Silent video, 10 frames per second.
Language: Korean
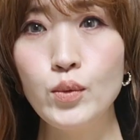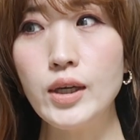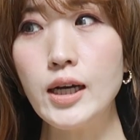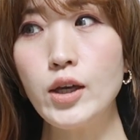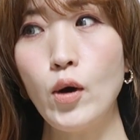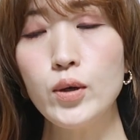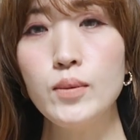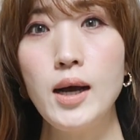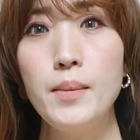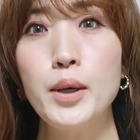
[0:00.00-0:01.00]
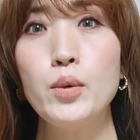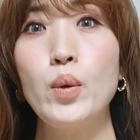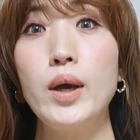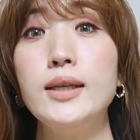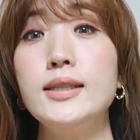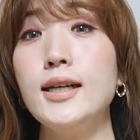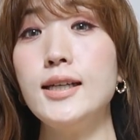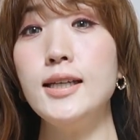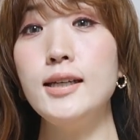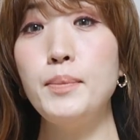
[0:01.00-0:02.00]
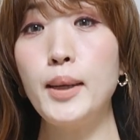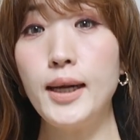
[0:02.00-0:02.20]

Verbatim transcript: 우리가 여름 하면 굉장히